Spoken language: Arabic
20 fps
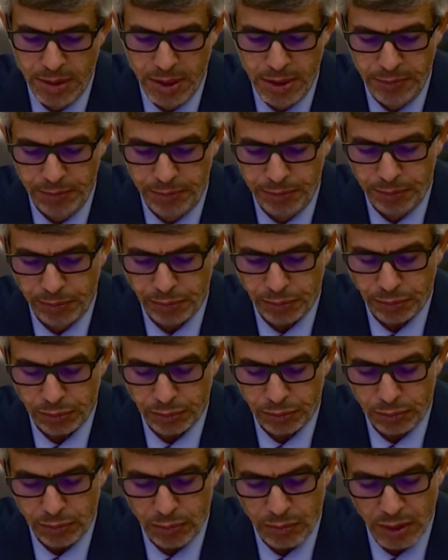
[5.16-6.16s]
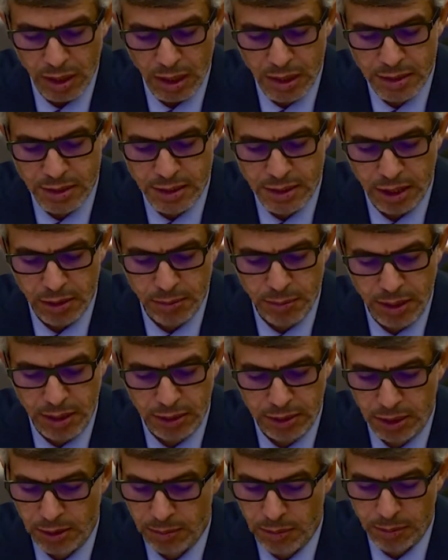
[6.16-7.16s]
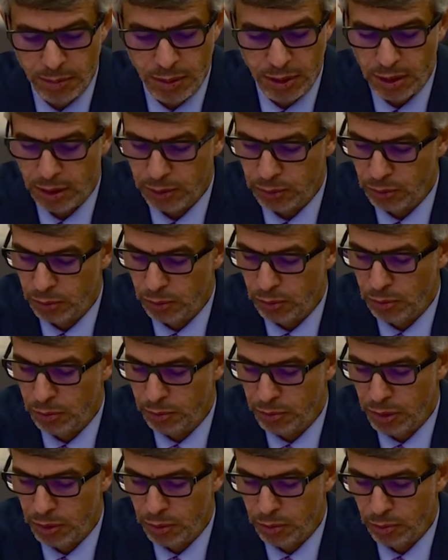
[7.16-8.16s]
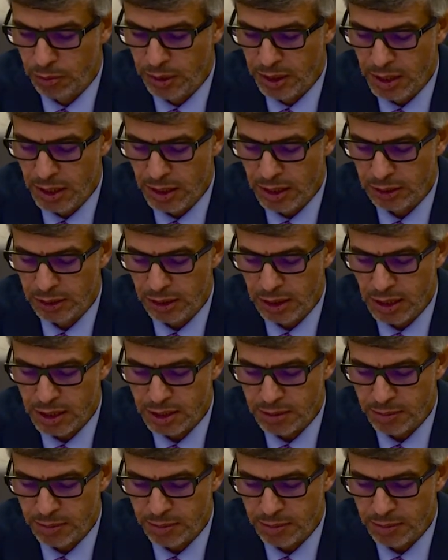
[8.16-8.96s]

السفير دكتور عبد العزيز الواصل المؤتمر الدولي للمفوضية